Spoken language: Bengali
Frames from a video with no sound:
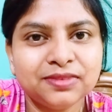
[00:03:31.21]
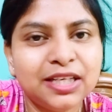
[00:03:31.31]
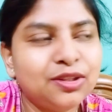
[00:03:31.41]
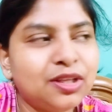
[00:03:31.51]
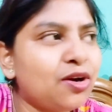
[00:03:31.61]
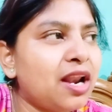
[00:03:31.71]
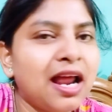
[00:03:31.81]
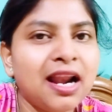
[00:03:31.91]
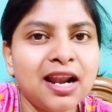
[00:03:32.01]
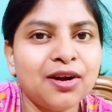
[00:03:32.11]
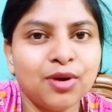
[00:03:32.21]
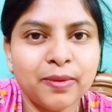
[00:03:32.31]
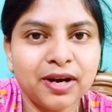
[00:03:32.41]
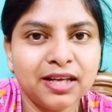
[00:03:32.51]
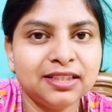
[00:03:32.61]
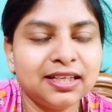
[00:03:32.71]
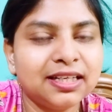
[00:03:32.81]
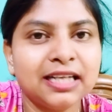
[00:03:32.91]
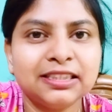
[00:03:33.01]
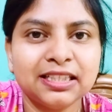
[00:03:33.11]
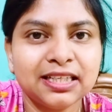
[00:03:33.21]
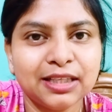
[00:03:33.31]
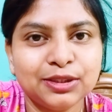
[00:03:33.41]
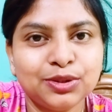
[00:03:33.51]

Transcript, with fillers: এই তো এখন আলাদা করে বেড়াচ্ছে নাকি একসাথে কাজ